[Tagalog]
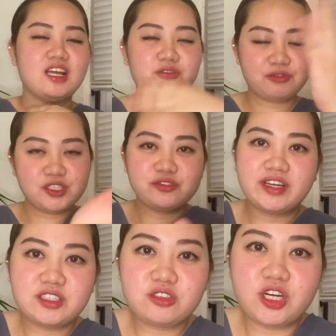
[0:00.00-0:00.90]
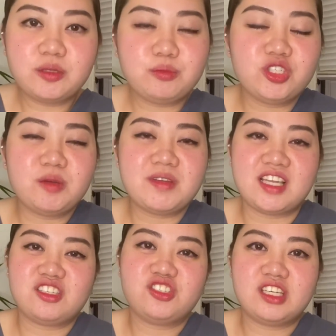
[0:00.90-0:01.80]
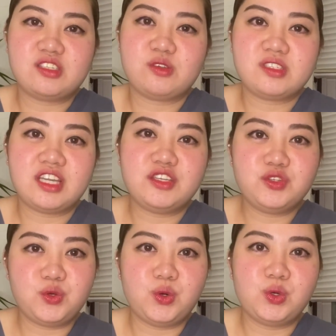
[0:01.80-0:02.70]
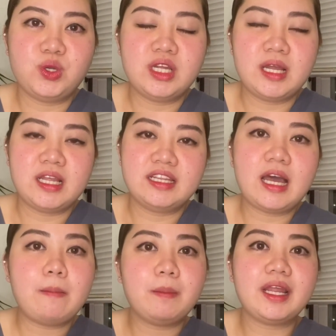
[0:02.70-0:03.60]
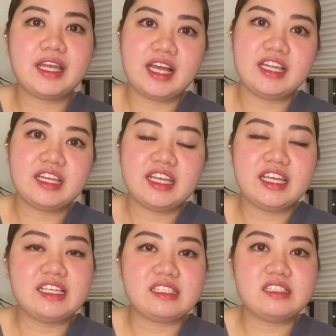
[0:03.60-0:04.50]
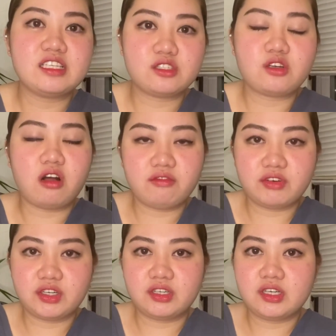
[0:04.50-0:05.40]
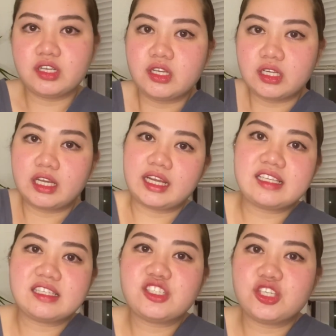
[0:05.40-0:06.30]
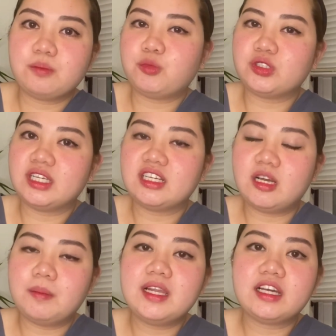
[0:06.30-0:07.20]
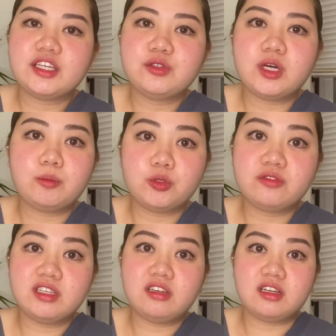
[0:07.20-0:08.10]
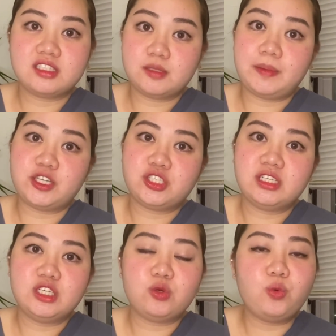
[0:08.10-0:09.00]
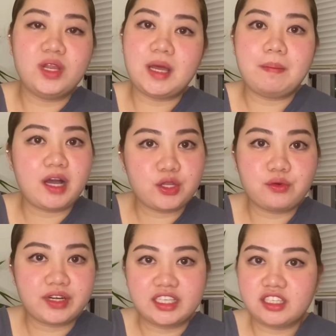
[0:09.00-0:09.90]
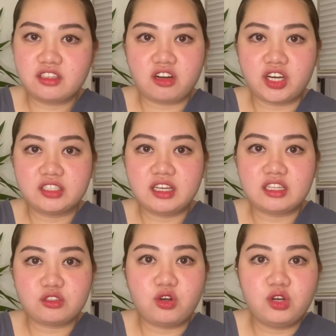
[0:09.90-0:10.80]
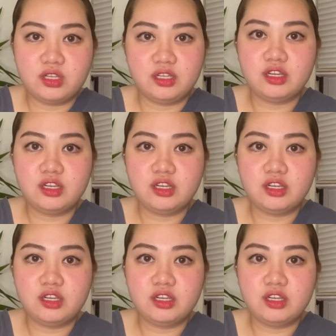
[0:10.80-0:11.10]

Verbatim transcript: ang Credit card po na masasuggest ko sa inyo na applyan is Discover. Kasi dyan po talaga malaki yung approval odds, especially kung wala pa kayong credit card at all.